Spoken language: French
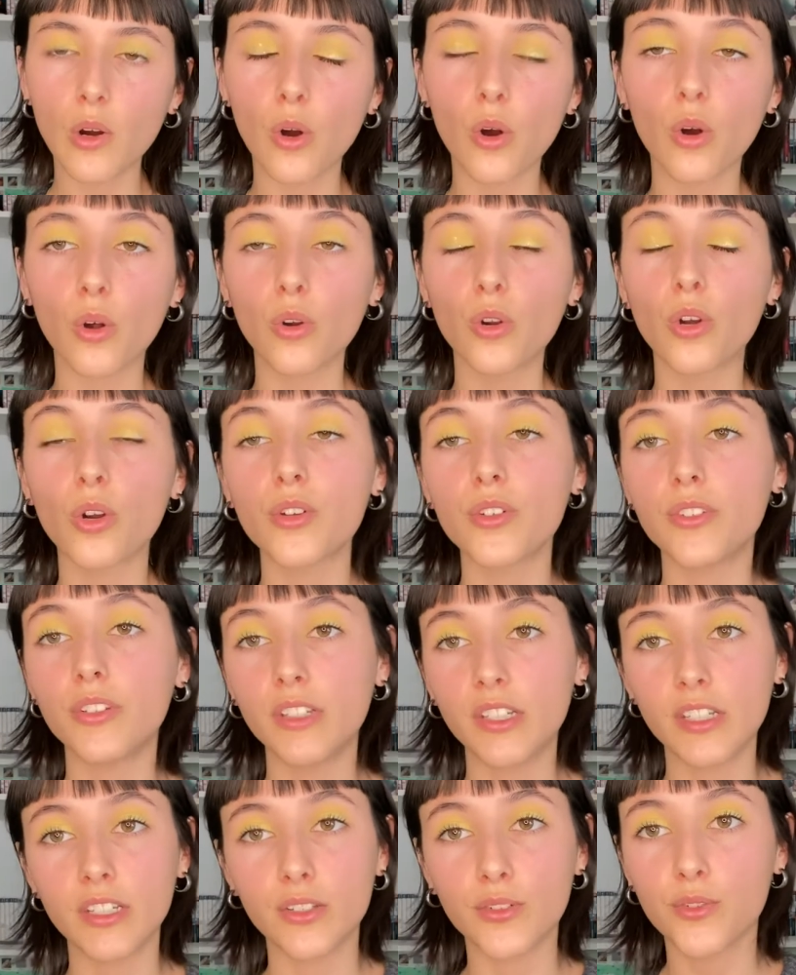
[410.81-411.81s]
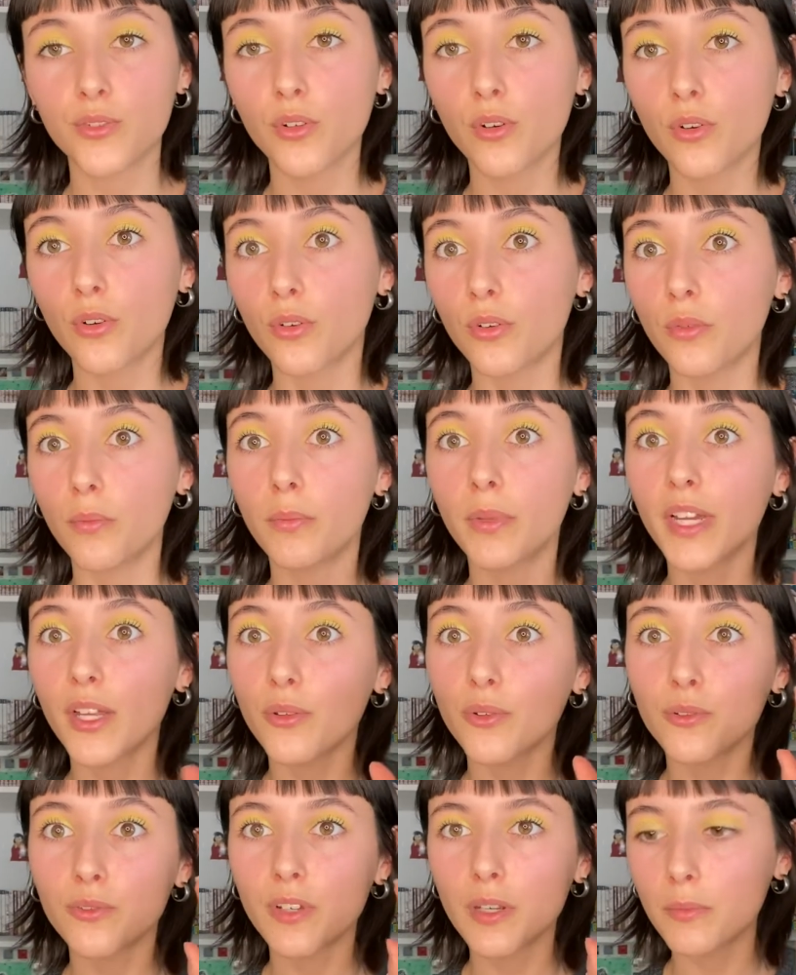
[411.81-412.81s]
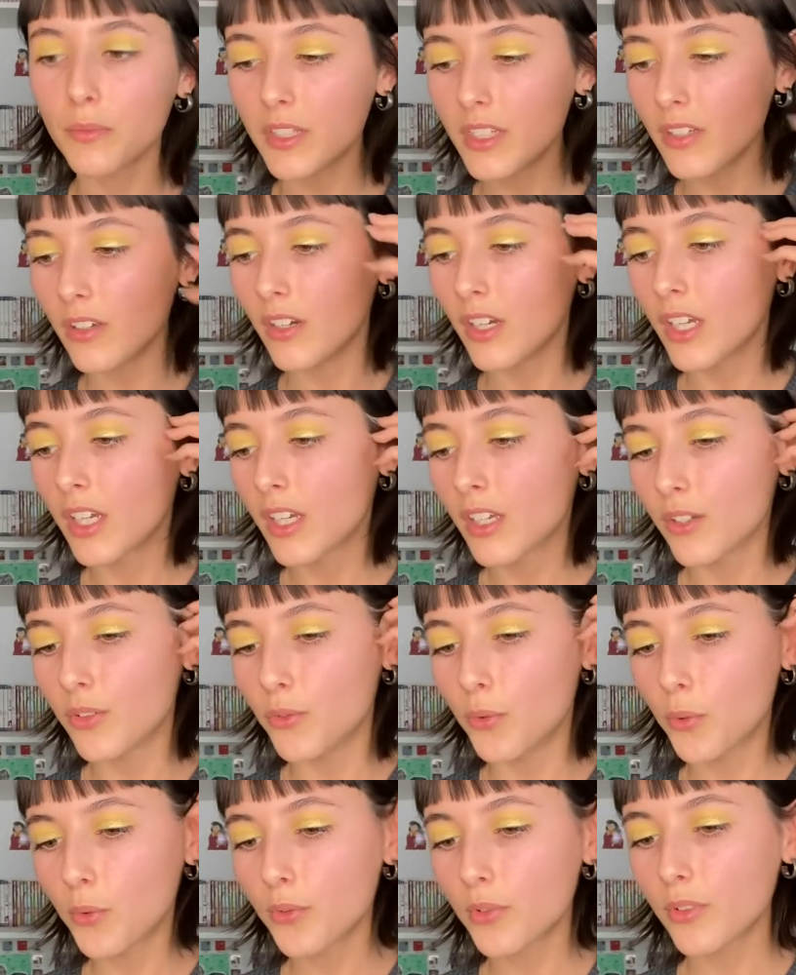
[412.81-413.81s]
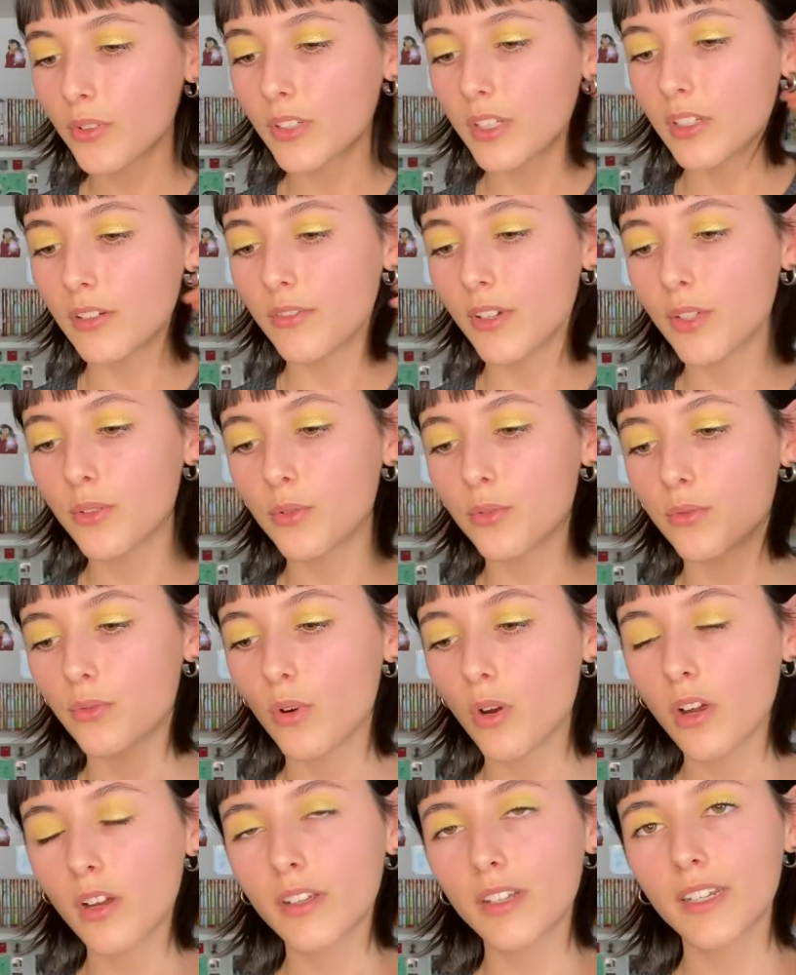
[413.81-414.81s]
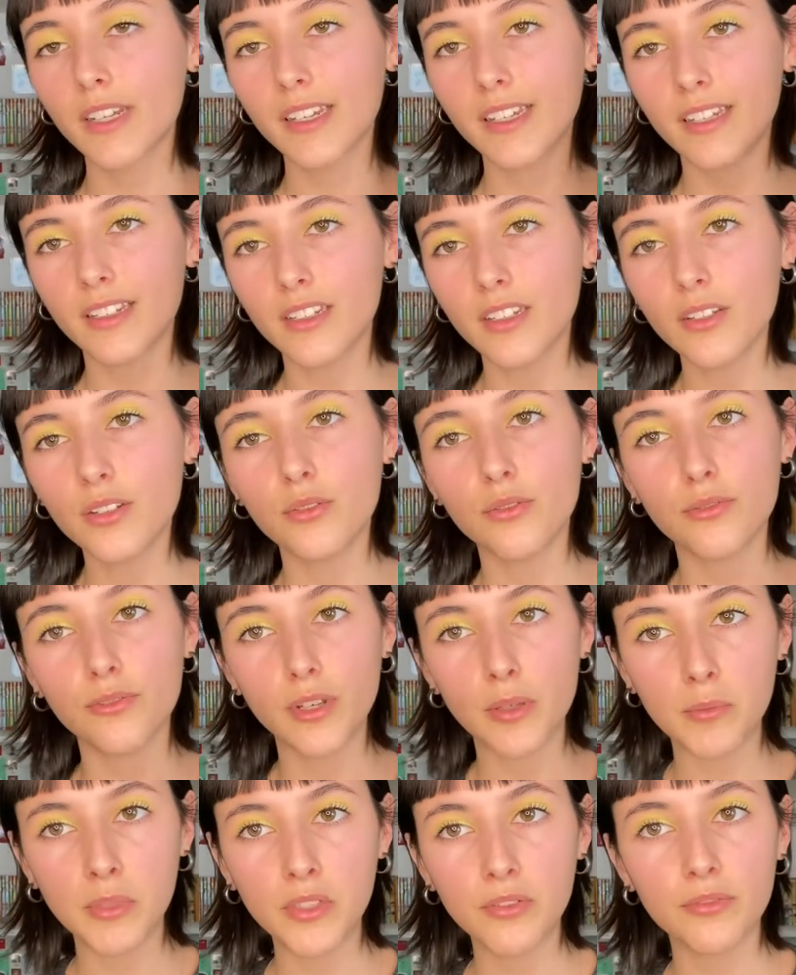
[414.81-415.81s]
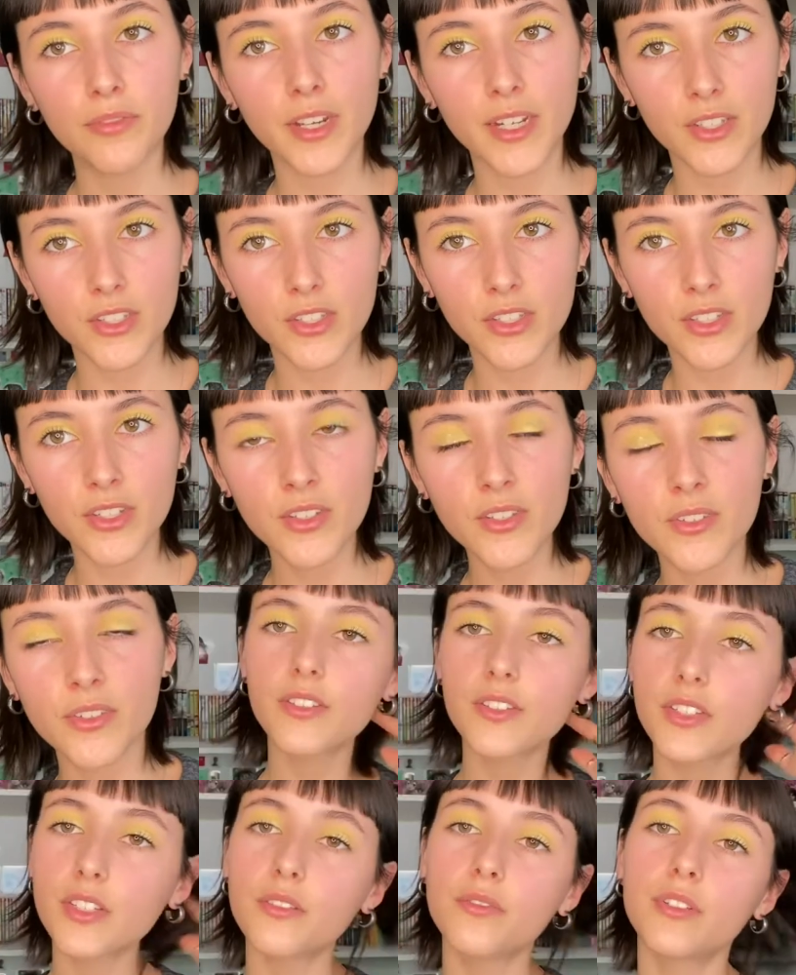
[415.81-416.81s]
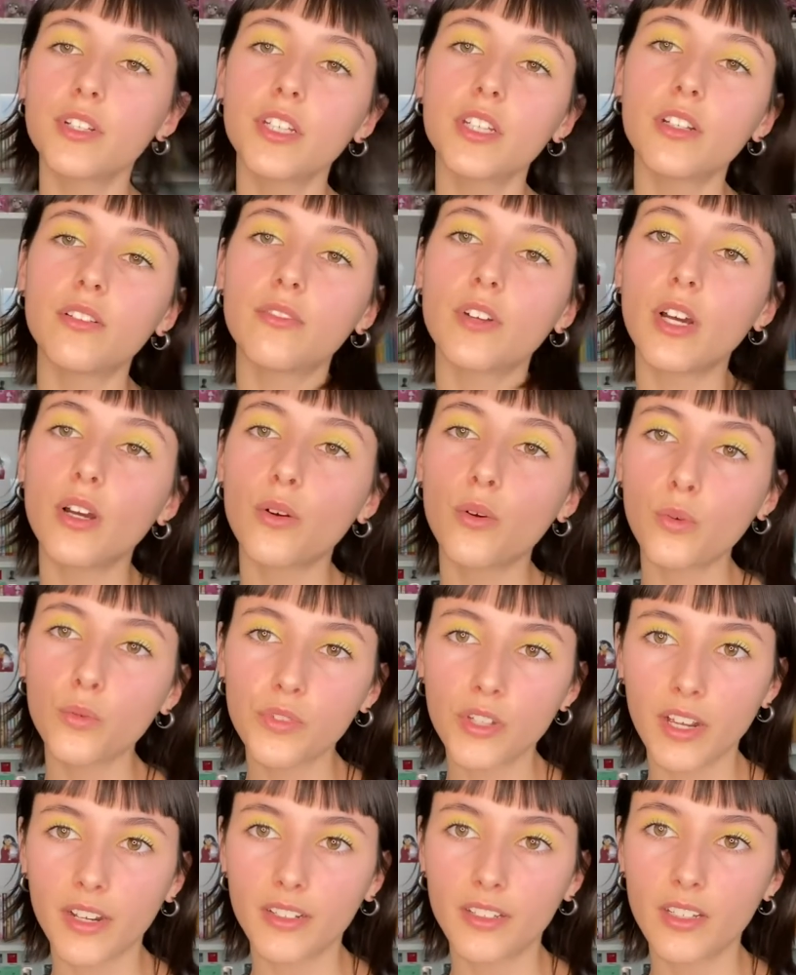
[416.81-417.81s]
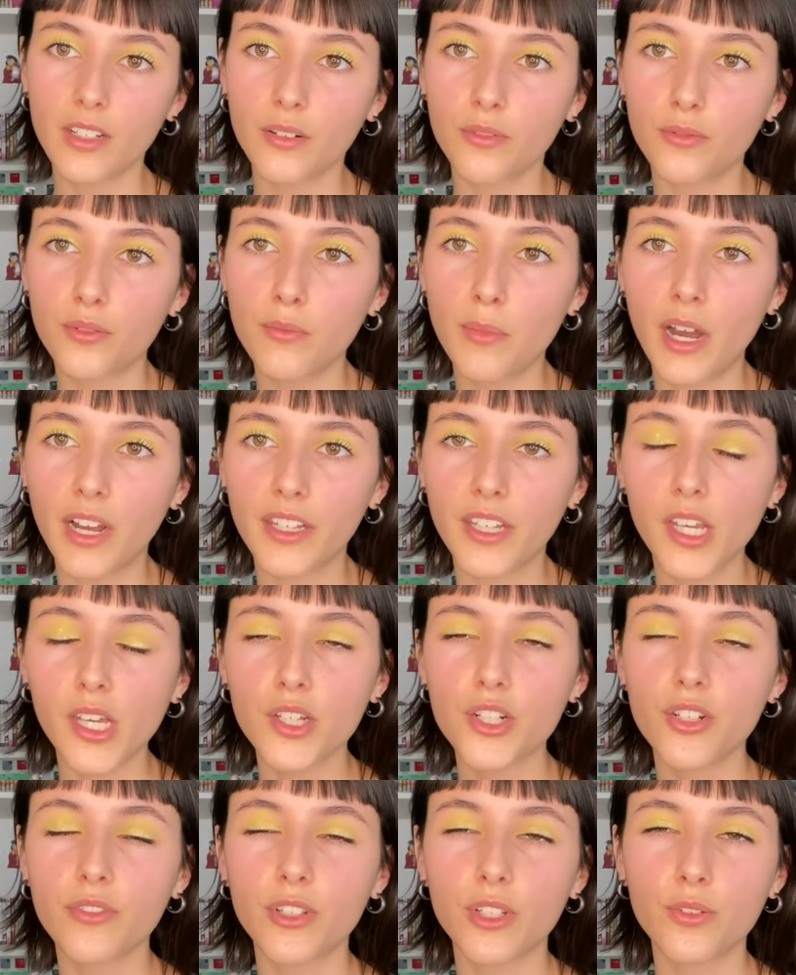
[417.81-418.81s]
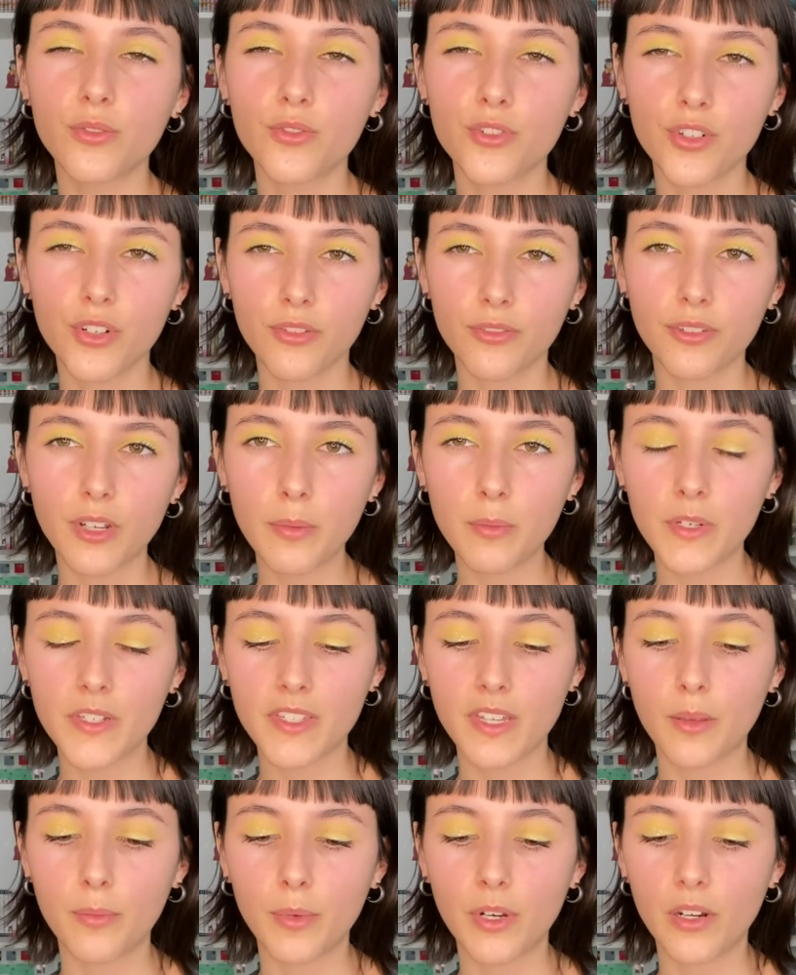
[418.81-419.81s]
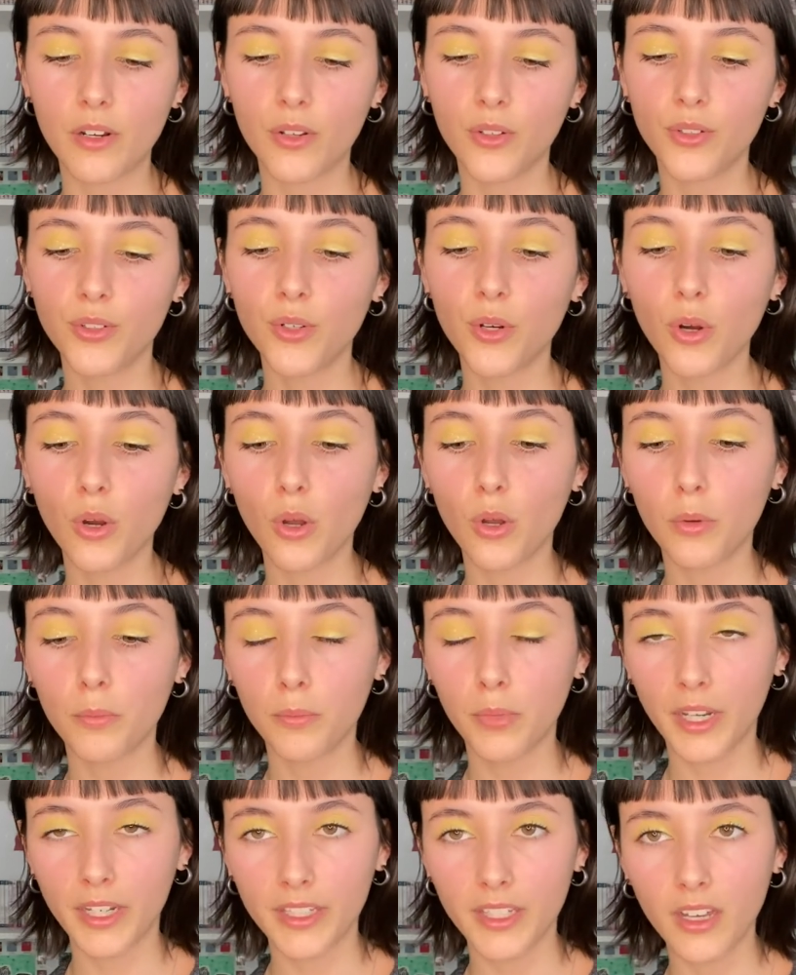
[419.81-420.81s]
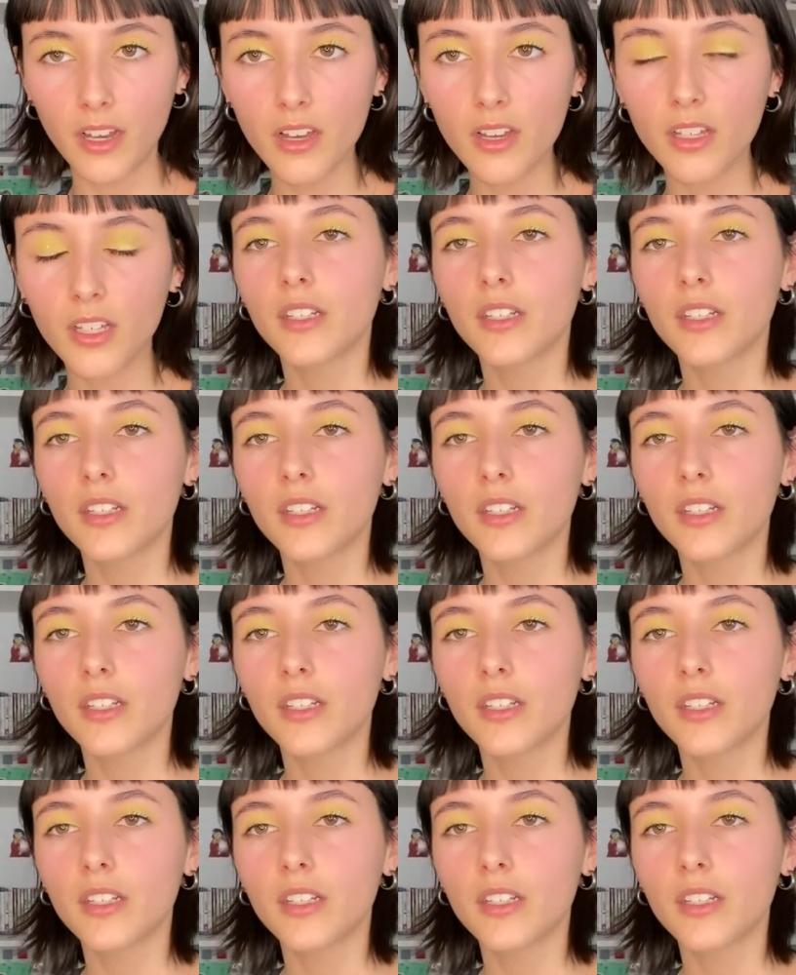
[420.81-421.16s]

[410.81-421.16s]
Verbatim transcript: Or, Lloyd est seul père de famille, donc il va devoir créer une famille factice, ce qui fait qu'il va contracter un faux mariage avec une jeune femme qui s'appelle Yor Briard,